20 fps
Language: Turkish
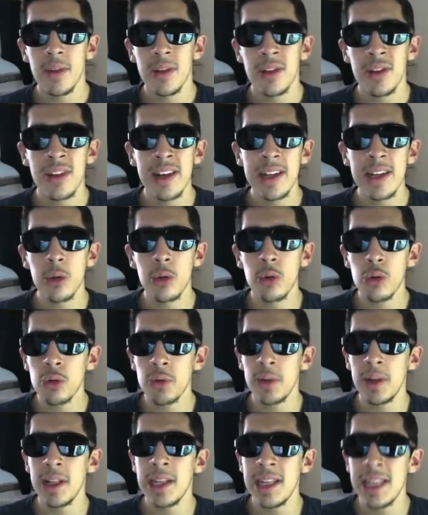R9
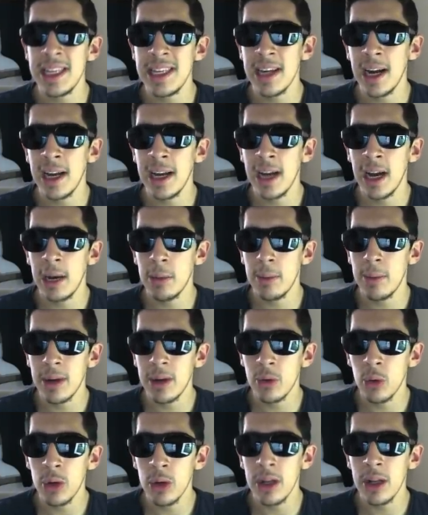falan hikaye abi bak
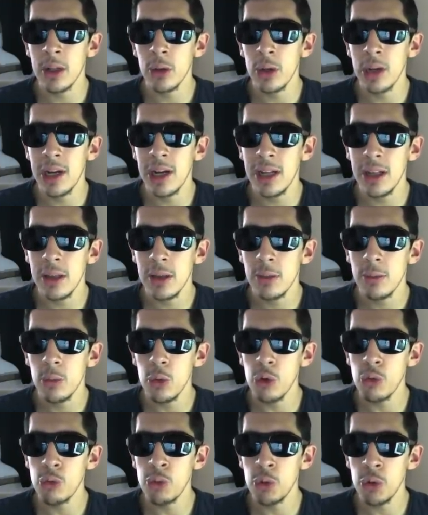Ronaldo'yu al
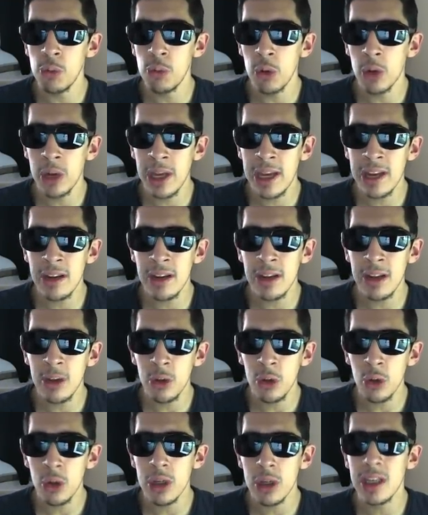3.5 milyona Henry
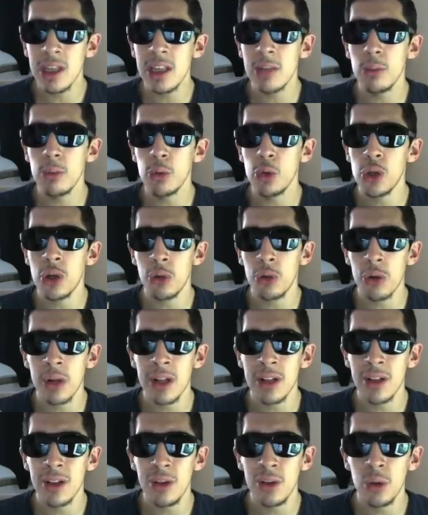gidiyor 2.5'a
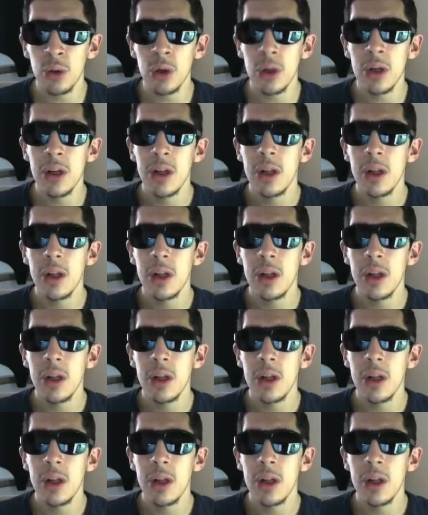Ronaldo gidiyor